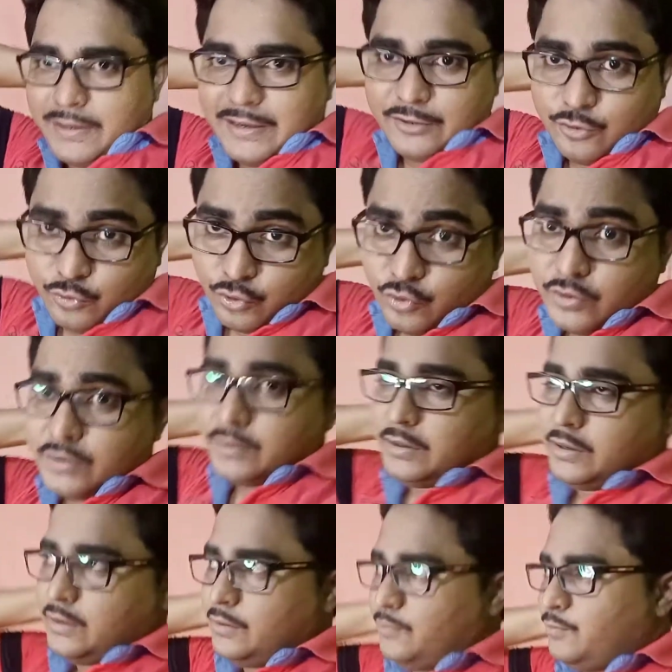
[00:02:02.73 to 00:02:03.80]
আমার যদিও
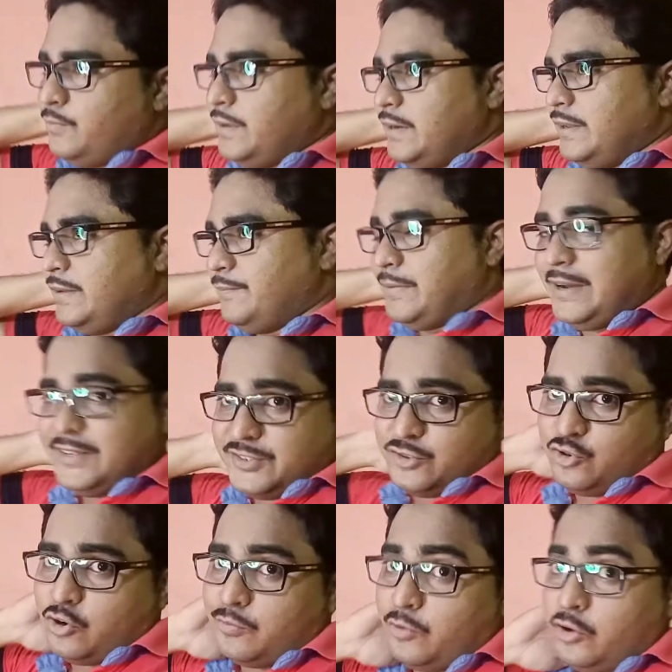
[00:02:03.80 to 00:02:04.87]
মানে ফার্স্ট
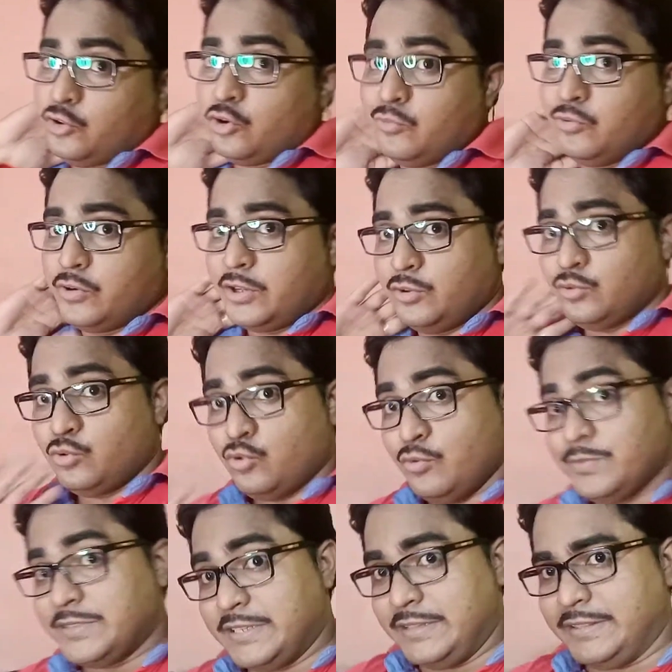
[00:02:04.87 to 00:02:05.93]
জব নয় তবুও কিন্তু
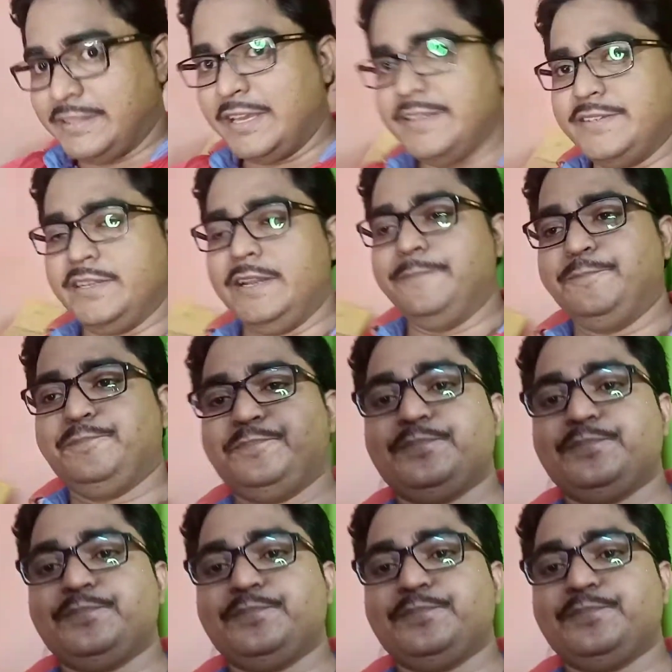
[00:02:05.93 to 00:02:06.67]
খুব চিন্তায় ছিলাম